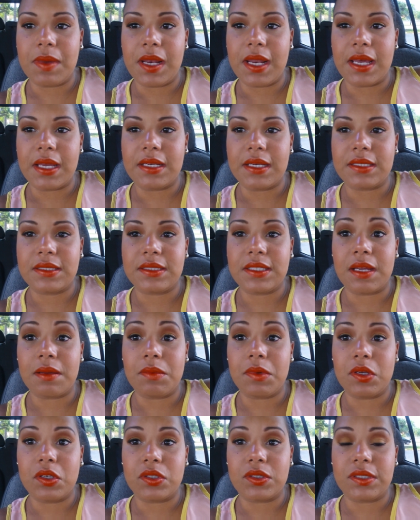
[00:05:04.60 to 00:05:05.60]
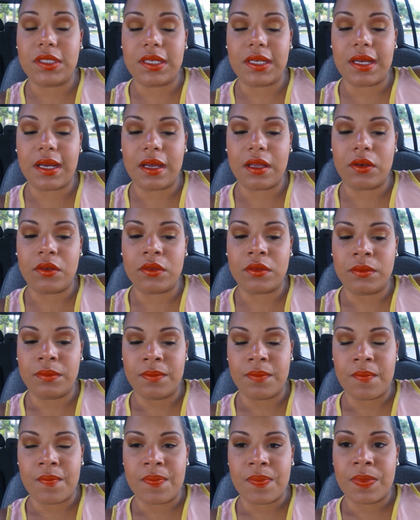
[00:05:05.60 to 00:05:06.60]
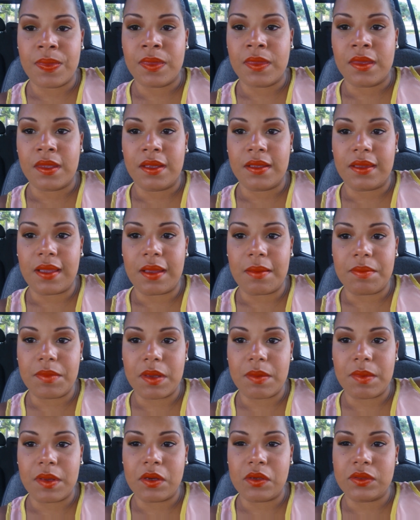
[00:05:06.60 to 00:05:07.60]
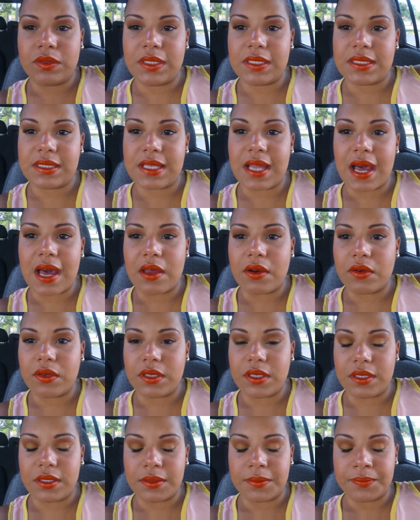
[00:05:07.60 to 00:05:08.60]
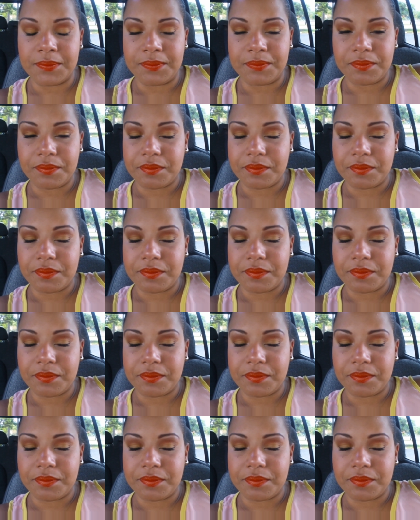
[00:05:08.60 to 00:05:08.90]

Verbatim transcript: familiares y amigos cercanos también me contestaron y,